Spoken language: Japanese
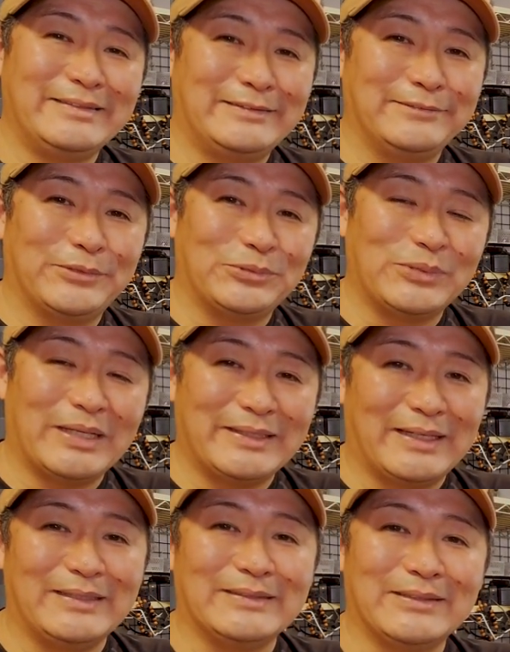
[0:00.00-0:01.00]
いつも不
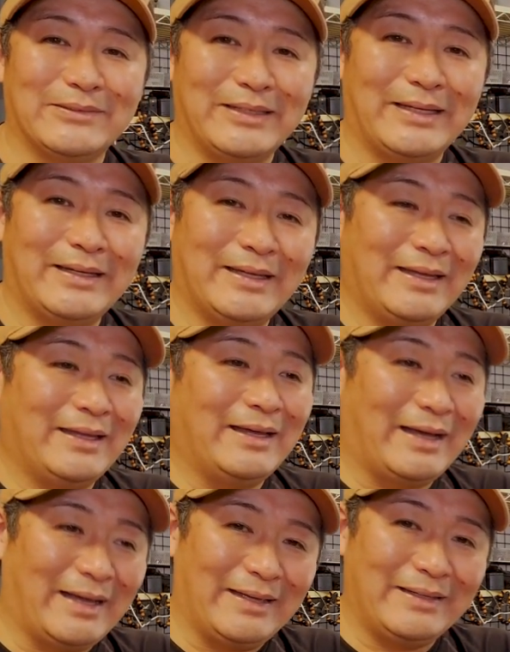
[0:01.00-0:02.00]
安なんですけどね。
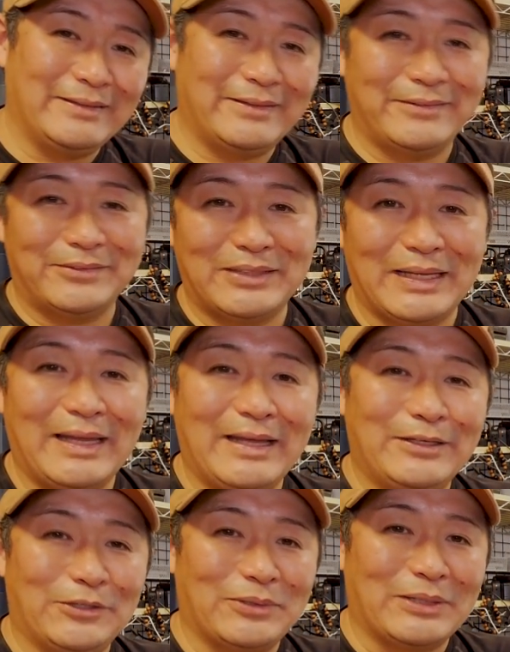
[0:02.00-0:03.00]
はい。ということで、
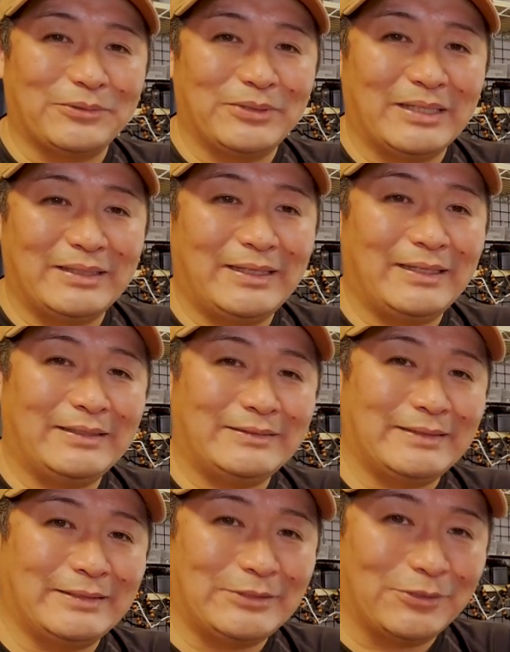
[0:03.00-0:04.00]
今日はこの辺で
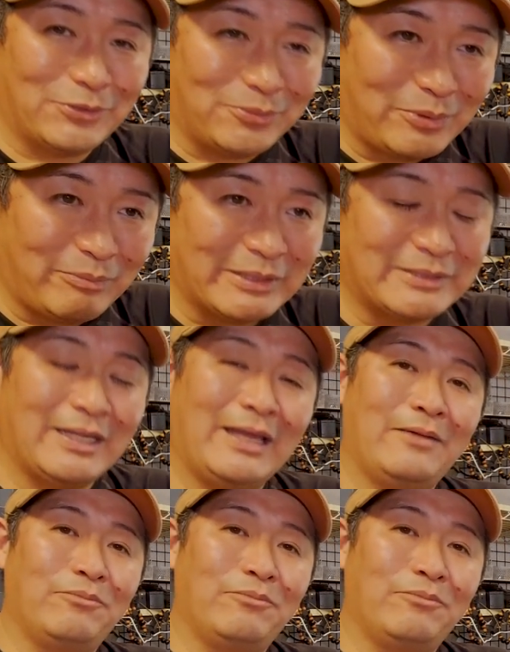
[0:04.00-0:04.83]
指定しようと思います。